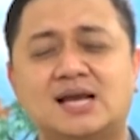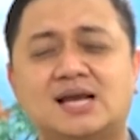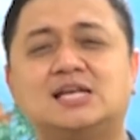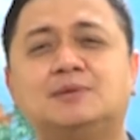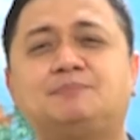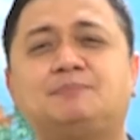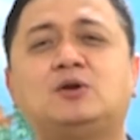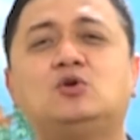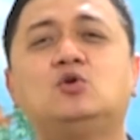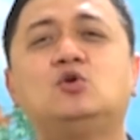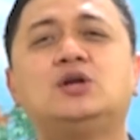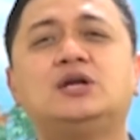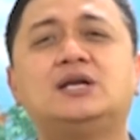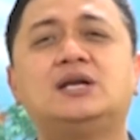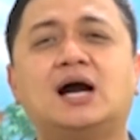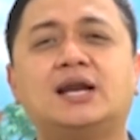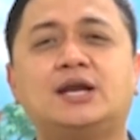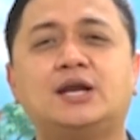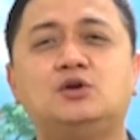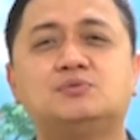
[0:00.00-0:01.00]
Saya hanya peduli
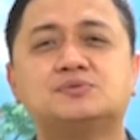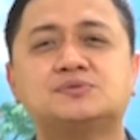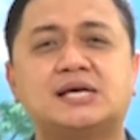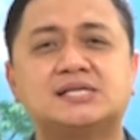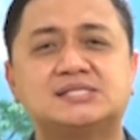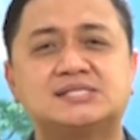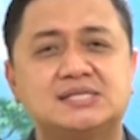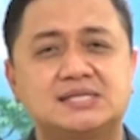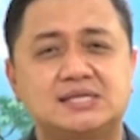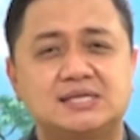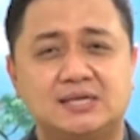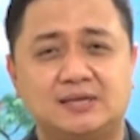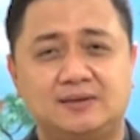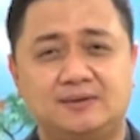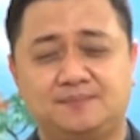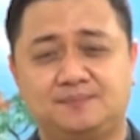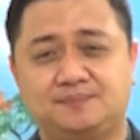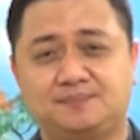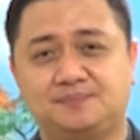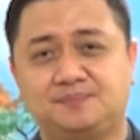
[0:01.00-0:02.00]
dengan hidup saya sendiri.
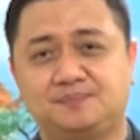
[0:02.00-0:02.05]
